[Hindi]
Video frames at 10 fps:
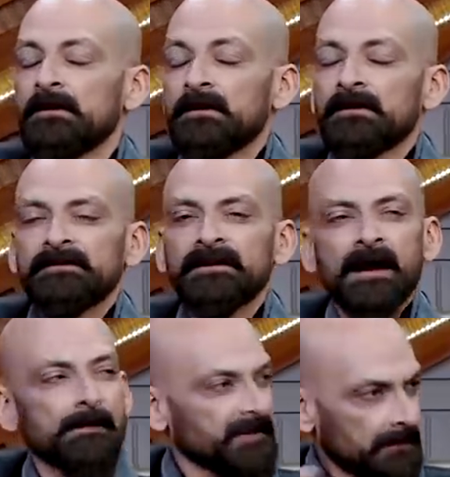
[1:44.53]
हम्म। ये
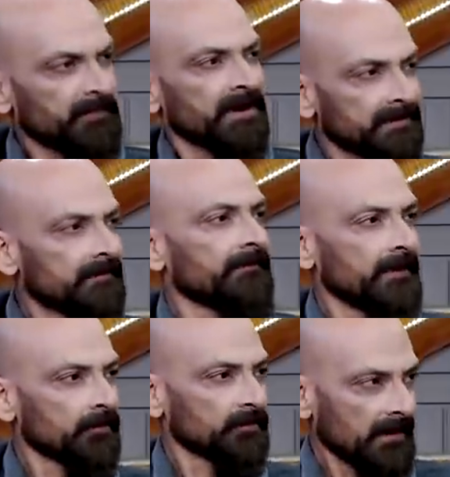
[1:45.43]
आपके अपने अंदर
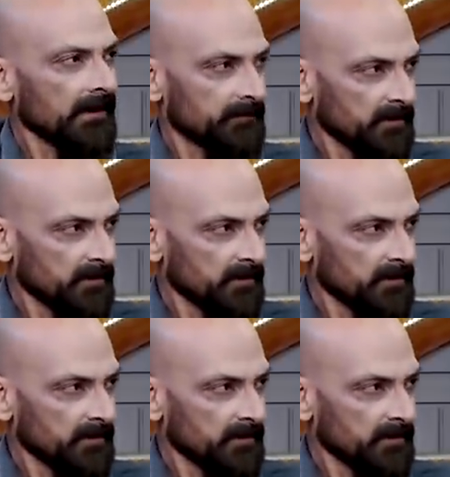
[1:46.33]
फेयर होता है